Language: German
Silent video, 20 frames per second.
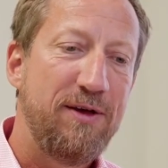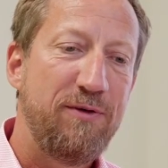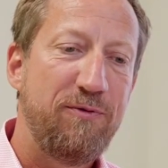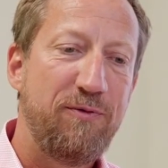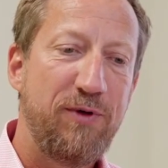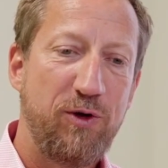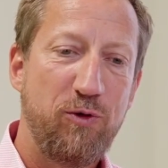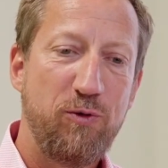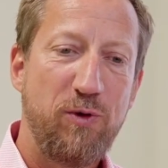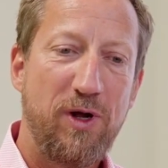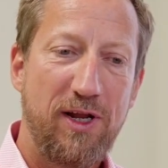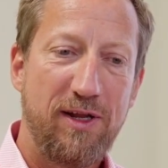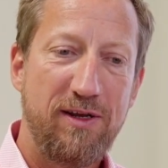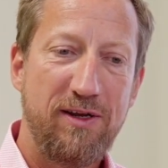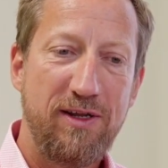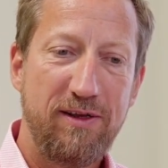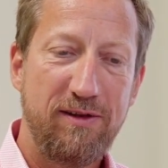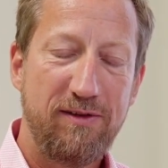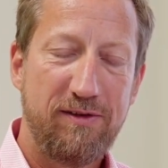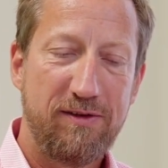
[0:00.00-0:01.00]
Wenn du
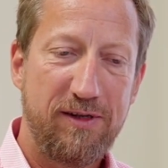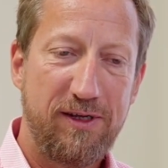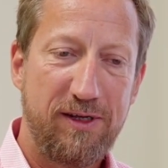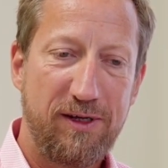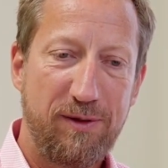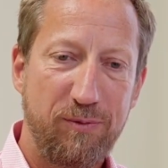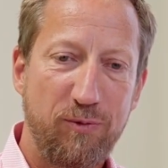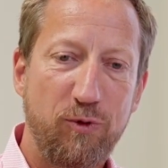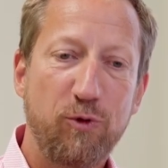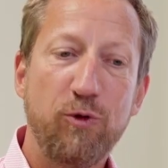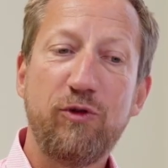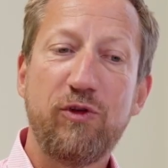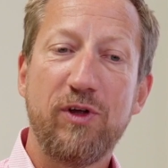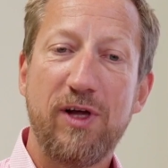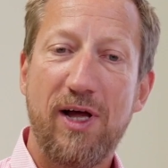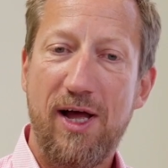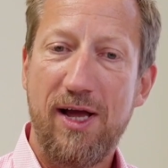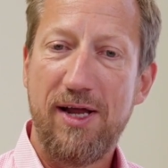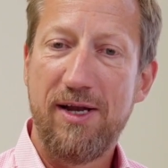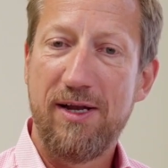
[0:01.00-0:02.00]
allerdings ähm,
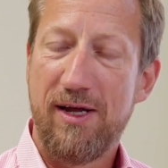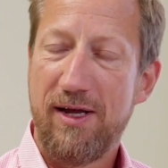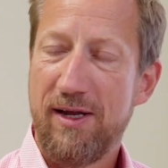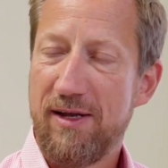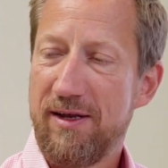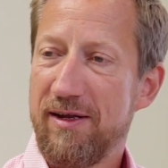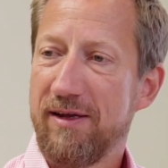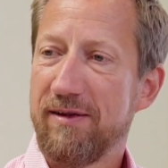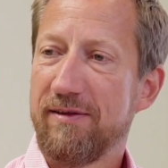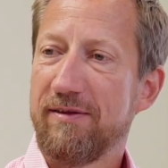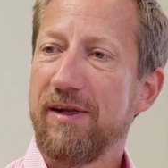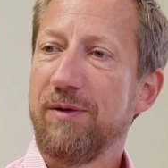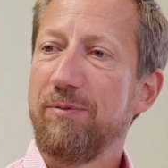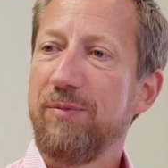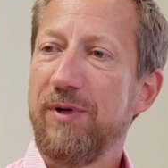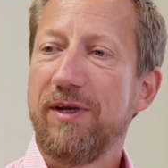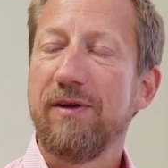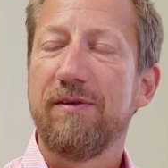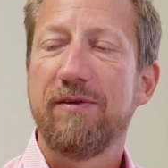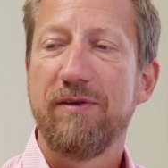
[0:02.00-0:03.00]
größere Einheiten hast, dann
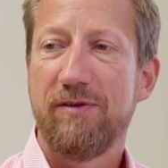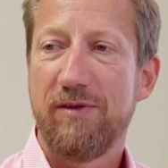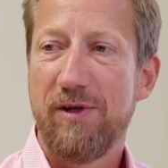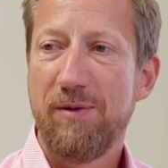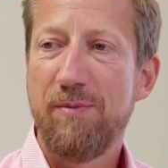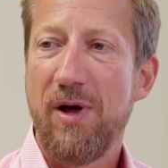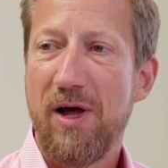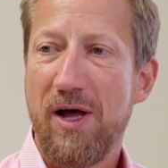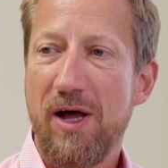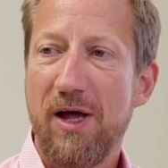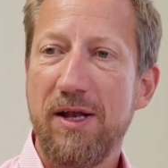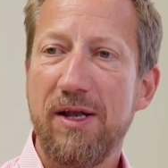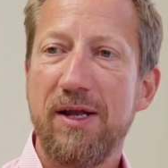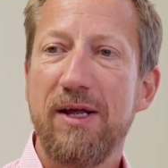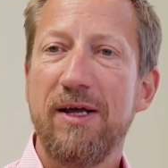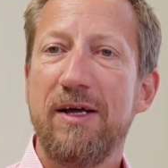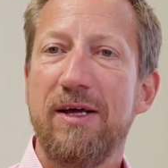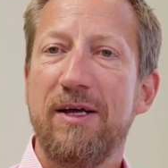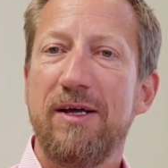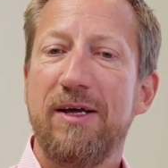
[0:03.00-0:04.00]
bietet sich immer
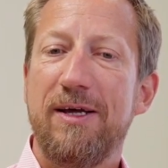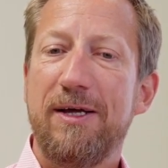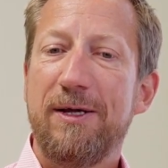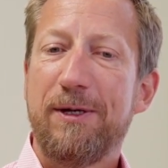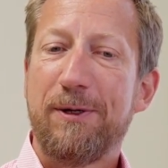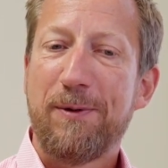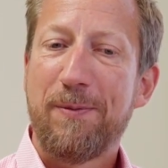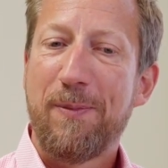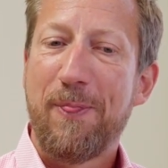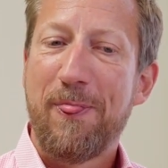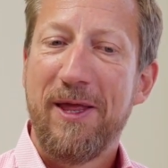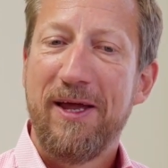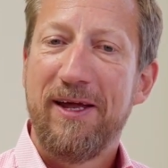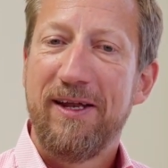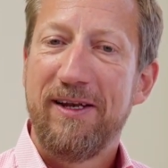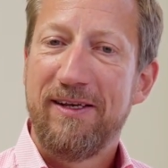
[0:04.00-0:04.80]
an, ähm,